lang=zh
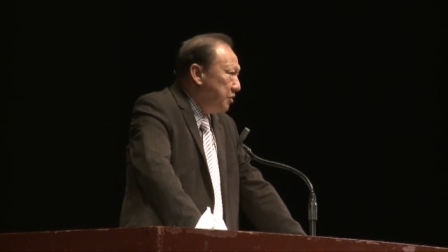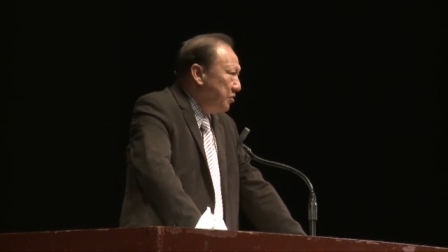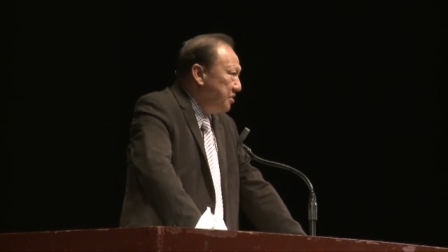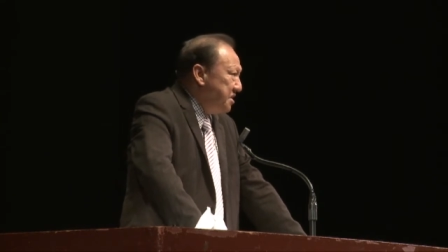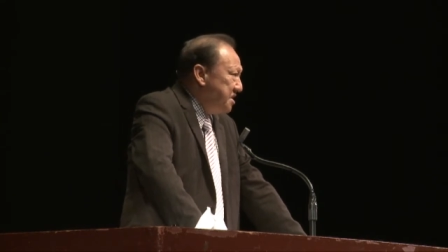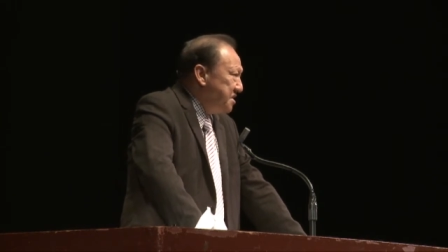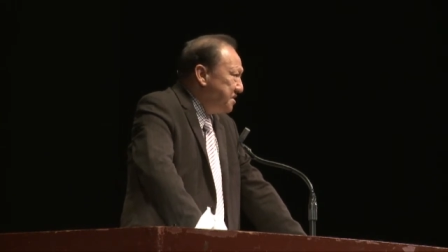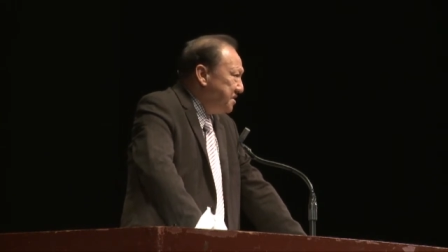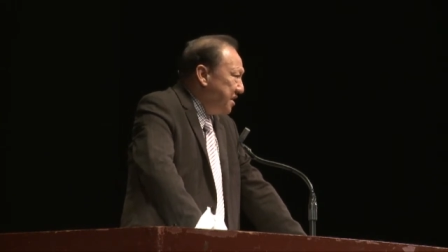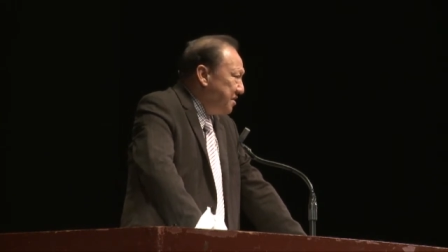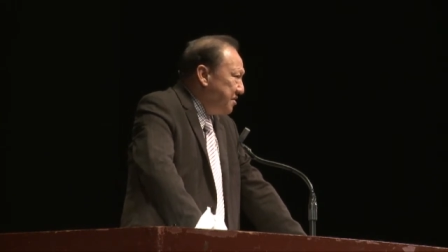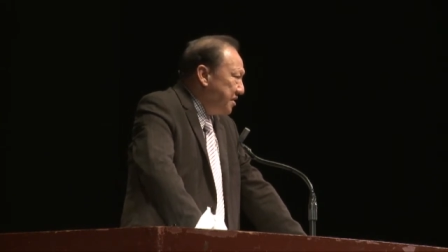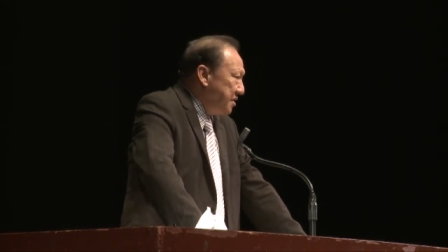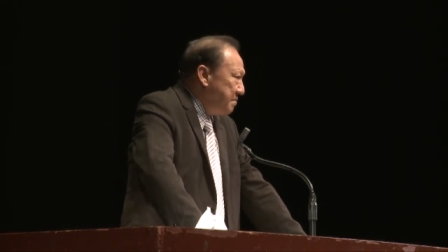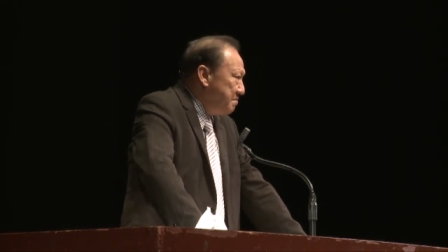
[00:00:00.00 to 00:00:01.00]
有一
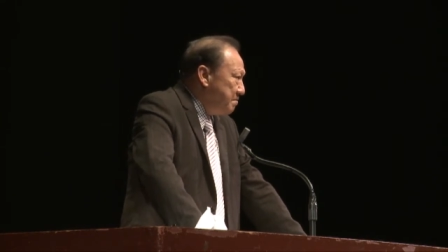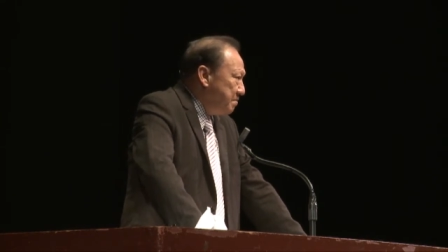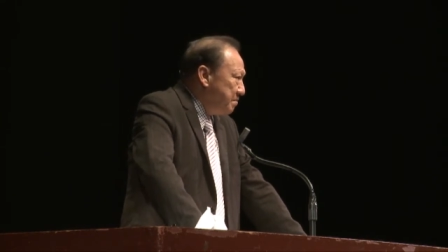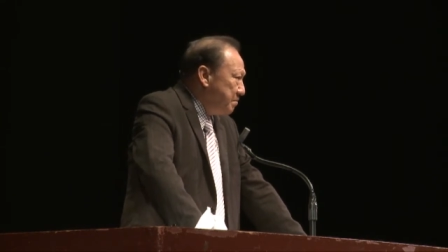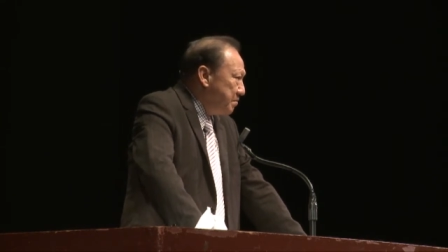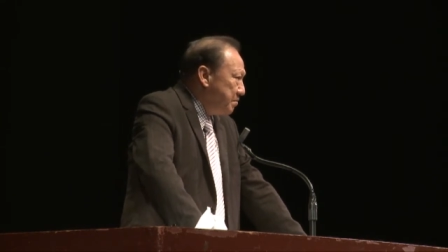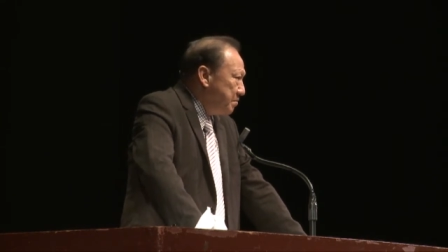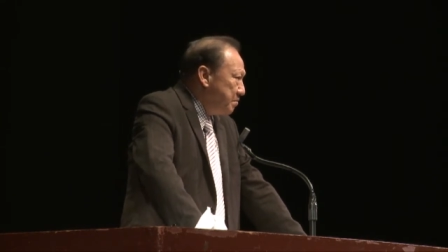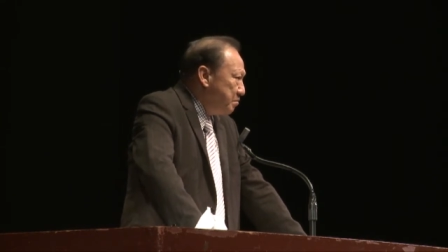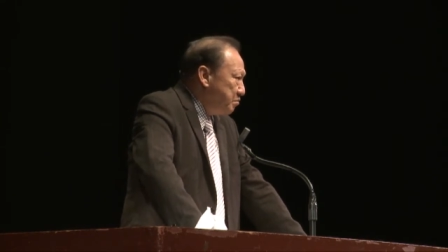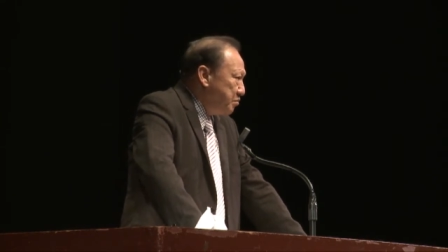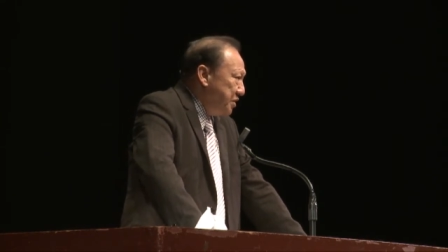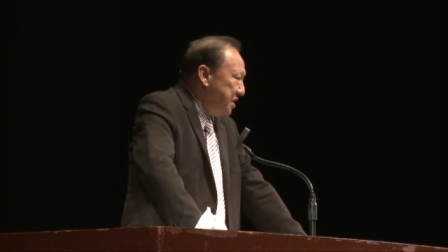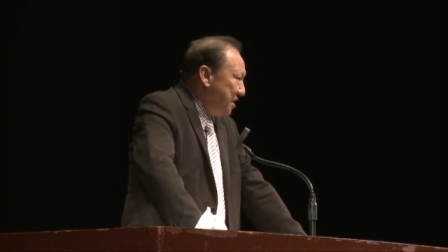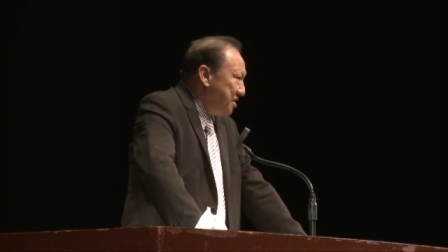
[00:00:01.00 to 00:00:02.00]
些的人
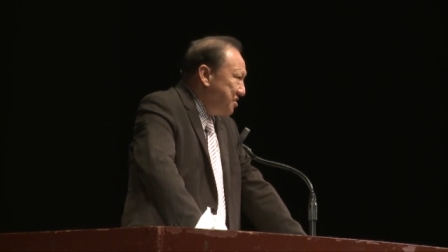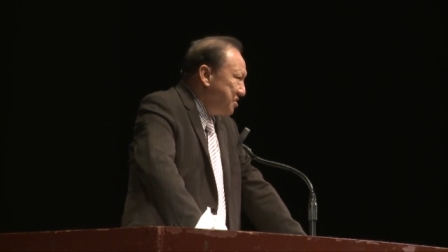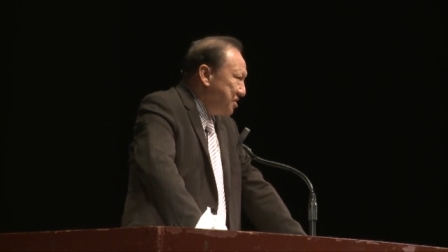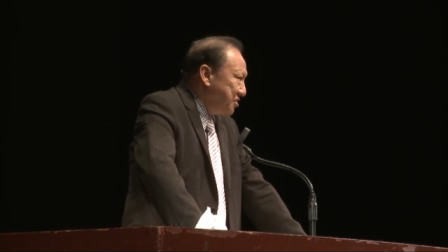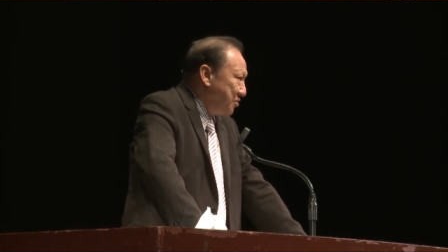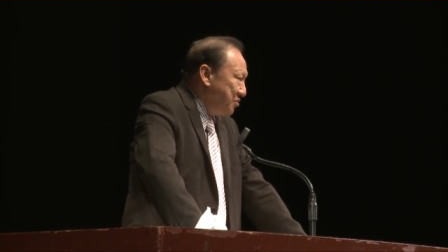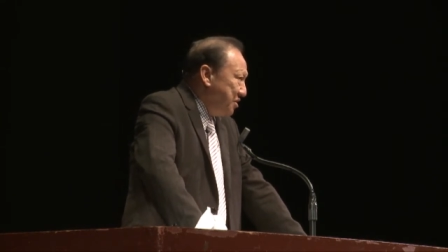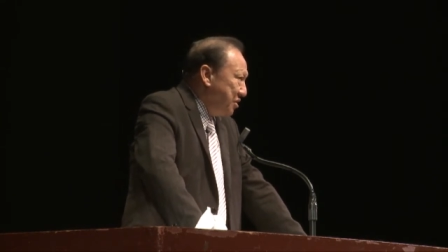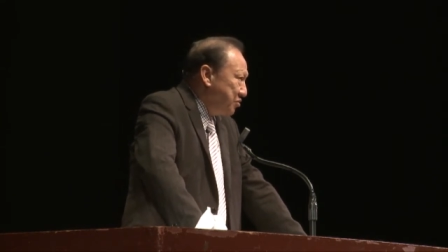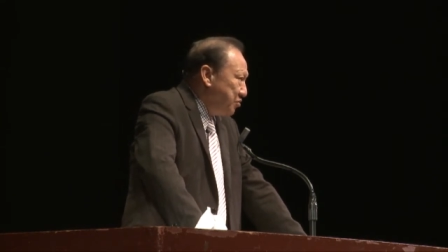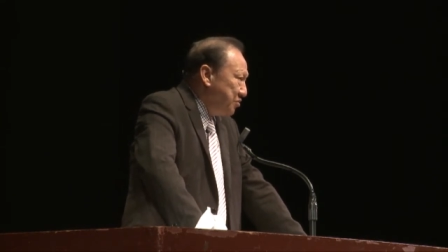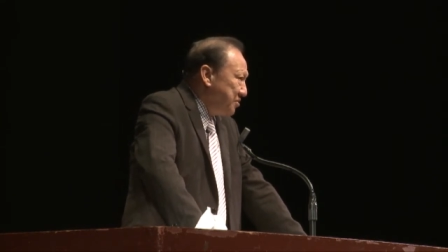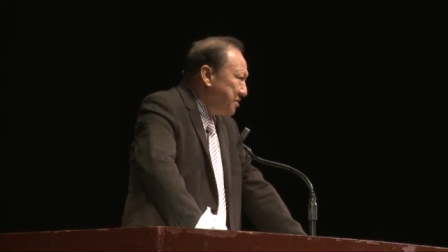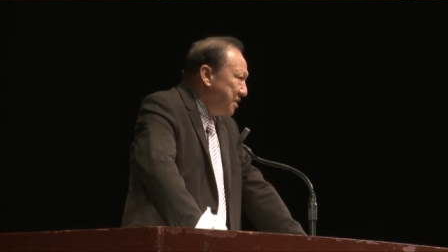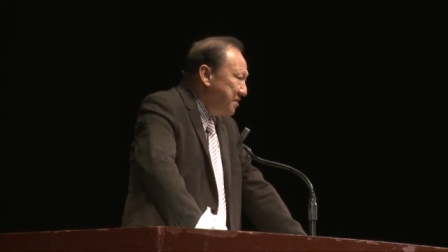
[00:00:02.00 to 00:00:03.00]
不能接受耶
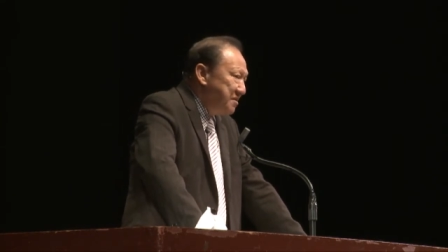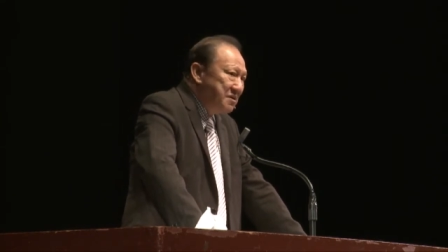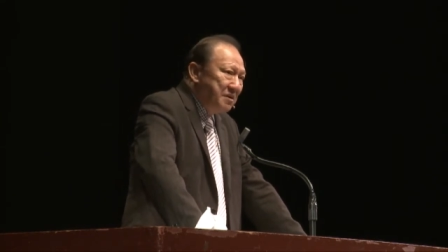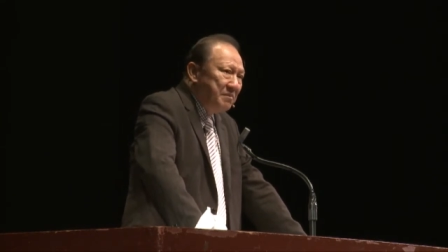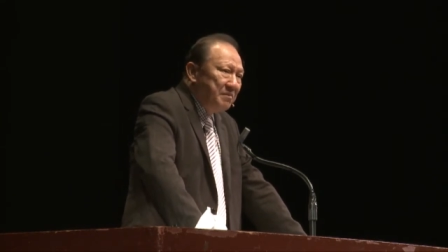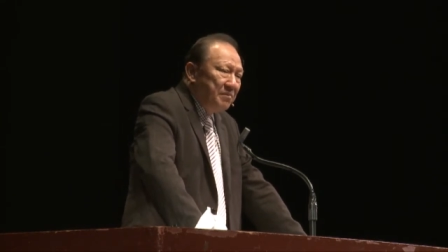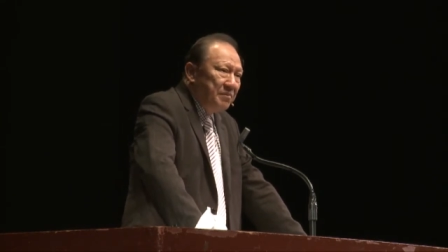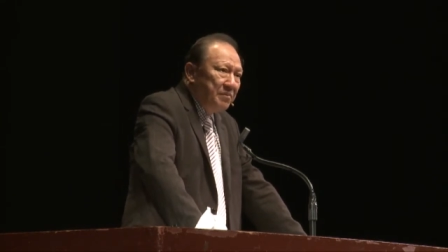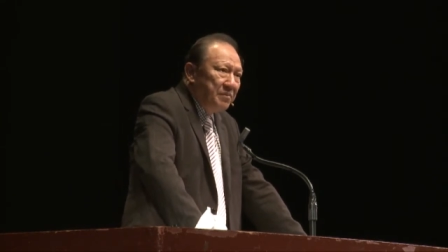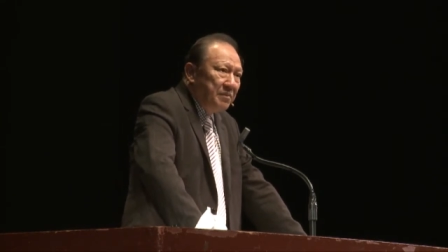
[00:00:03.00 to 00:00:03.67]
稣有神性，